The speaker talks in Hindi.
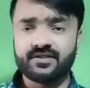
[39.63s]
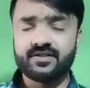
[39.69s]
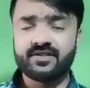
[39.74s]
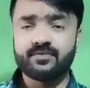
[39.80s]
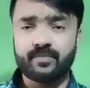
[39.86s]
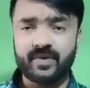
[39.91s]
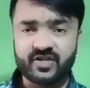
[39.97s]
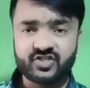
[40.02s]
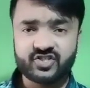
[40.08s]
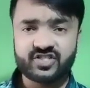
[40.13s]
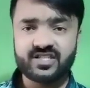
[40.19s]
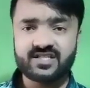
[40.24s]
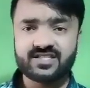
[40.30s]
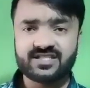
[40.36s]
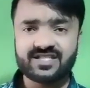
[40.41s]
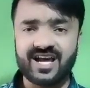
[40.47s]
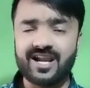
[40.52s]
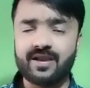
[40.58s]

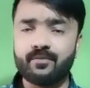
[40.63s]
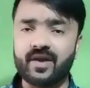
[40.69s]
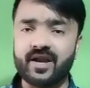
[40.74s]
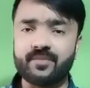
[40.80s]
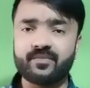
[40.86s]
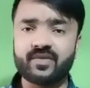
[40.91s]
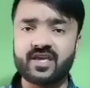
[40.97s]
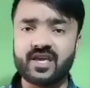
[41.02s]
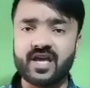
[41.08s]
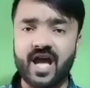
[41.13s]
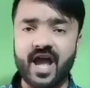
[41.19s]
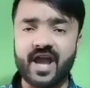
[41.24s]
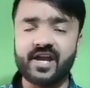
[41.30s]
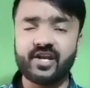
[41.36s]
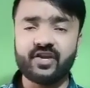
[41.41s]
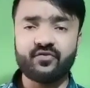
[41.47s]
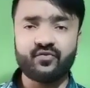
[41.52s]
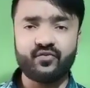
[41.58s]
25 साल मैडम की
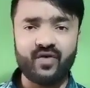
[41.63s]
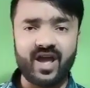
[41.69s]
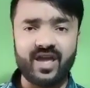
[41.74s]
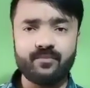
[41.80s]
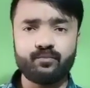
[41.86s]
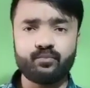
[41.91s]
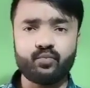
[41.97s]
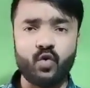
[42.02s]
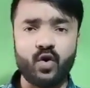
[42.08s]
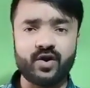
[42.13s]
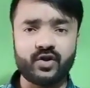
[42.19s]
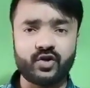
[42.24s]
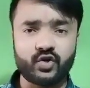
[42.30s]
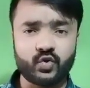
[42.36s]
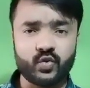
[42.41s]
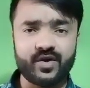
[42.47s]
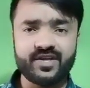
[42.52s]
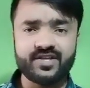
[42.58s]
हाइट
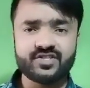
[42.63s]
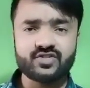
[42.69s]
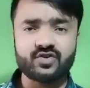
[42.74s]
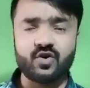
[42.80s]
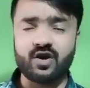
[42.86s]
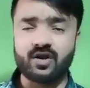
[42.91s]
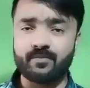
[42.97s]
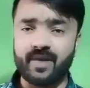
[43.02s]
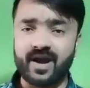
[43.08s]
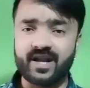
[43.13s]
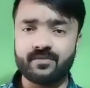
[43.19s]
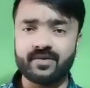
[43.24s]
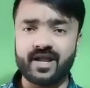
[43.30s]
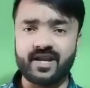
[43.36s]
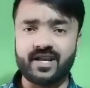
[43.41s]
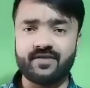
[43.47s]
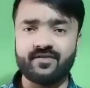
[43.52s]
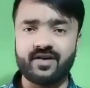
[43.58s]
5.2 इंच और मैडम
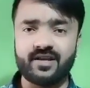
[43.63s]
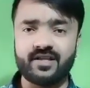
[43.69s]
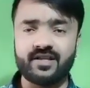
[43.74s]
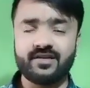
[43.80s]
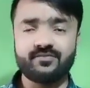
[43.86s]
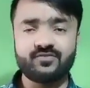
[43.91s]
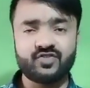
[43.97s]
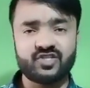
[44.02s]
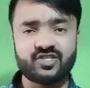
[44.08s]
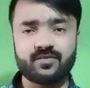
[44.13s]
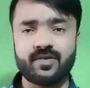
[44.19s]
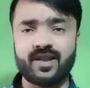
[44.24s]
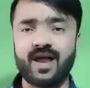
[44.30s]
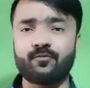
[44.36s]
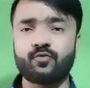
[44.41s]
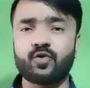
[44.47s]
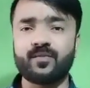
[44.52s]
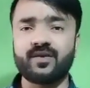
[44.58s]
रहने वाली जैसे
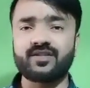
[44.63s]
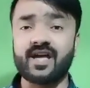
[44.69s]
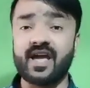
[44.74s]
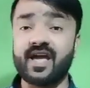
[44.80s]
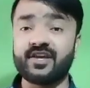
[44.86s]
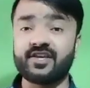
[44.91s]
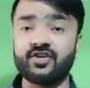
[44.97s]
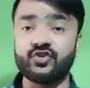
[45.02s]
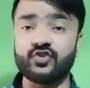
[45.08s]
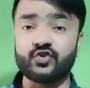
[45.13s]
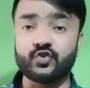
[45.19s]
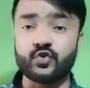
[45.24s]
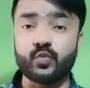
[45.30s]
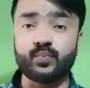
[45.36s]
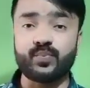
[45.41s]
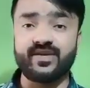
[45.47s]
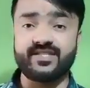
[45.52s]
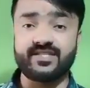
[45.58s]
मैंने आपको बताया कि
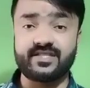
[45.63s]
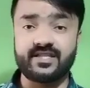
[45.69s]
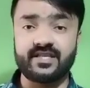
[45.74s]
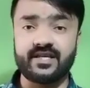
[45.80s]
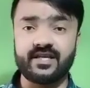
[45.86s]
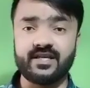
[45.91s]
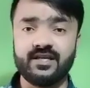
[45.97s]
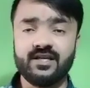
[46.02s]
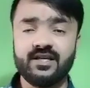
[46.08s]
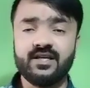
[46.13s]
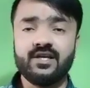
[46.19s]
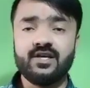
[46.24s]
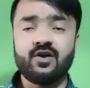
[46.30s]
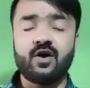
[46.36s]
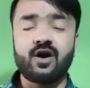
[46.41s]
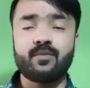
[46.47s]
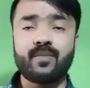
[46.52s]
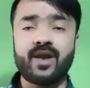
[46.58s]
यूपी से हैं
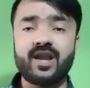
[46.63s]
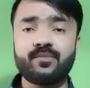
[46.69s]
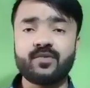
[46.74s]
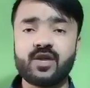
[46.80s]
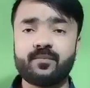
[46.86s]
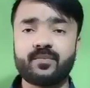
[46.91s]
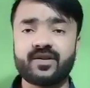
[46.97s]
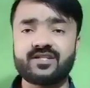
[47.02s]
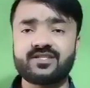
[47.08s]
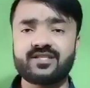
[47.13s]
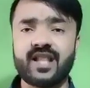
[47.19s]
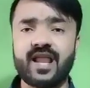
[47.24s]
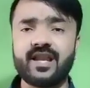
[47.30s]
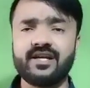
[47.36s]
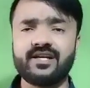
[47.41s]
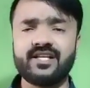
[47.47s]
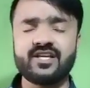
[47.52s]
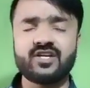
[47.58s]
और मैडम की
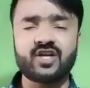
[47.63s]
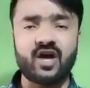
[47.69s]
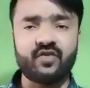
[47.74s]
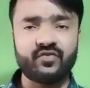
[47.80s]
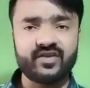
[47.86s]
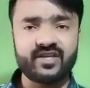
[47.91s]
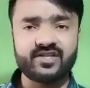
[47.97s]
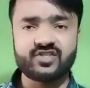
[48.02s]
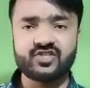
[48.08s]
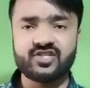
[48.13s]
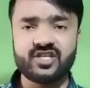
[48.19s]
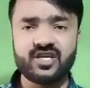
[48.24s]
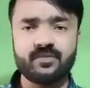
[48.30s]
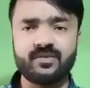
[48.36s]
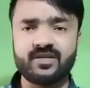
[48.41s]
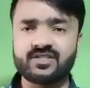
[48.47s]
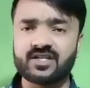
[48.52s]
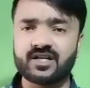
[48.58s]
पर्सनालिटी काफ़ी अच्छी
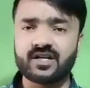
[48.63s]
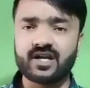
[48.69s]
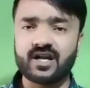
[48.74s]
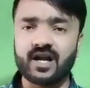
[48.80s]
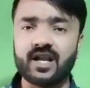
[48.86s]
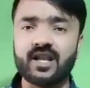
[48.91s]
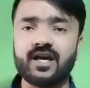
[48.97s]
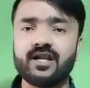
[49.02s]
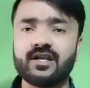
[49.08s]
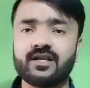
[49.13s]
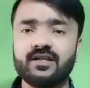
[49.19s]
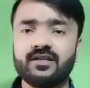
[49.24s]
है बेशक कलर